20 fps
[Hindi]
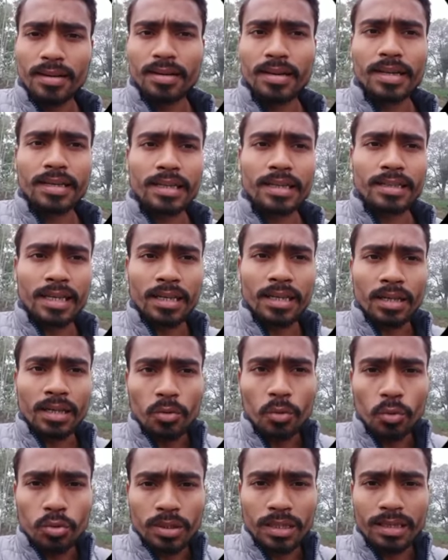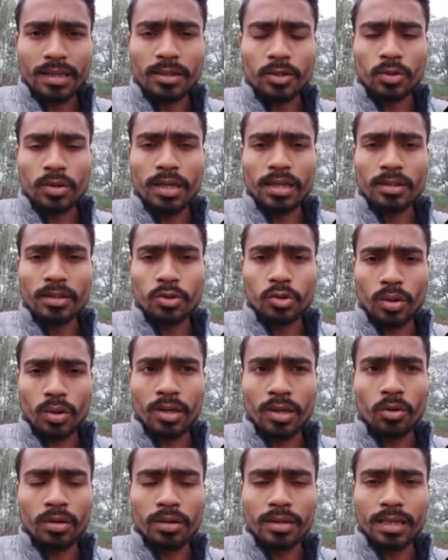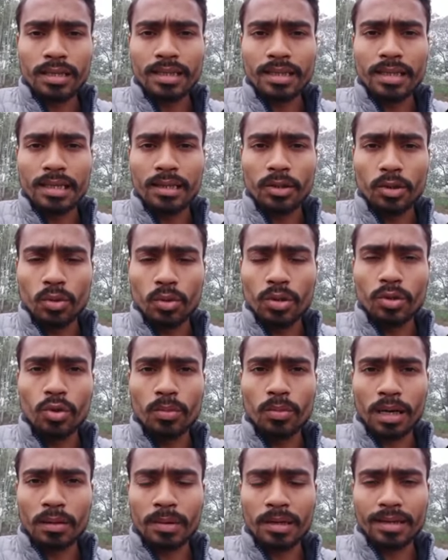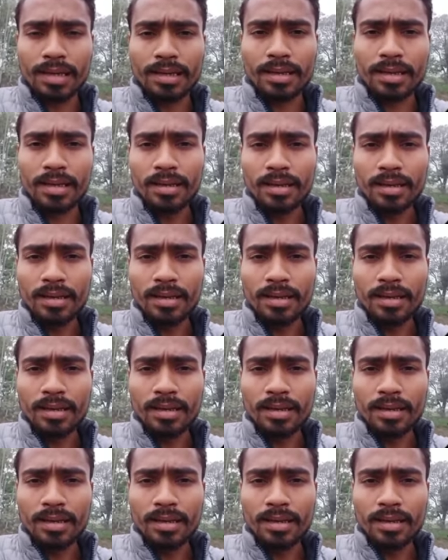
लेकिन ये उसी का जो है चोला ओढ़ करके हिंदू हिंदू बार बार कह रहे हैं